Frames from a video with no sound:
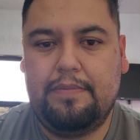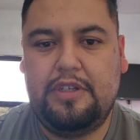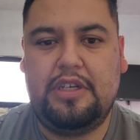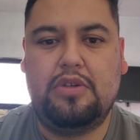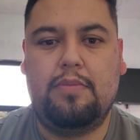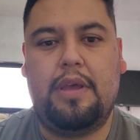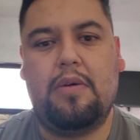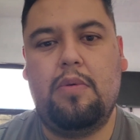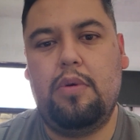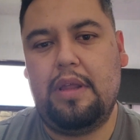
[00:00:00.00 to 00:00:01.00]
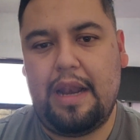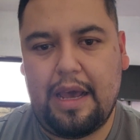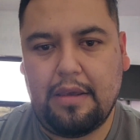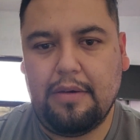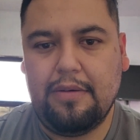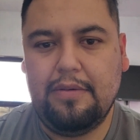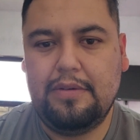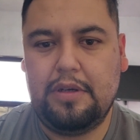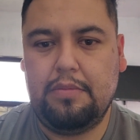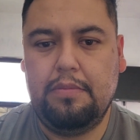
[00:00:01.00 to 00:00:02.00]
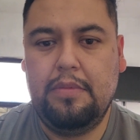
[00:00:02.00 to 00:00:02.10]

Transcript: Si es un vehículo del año, ¿sí?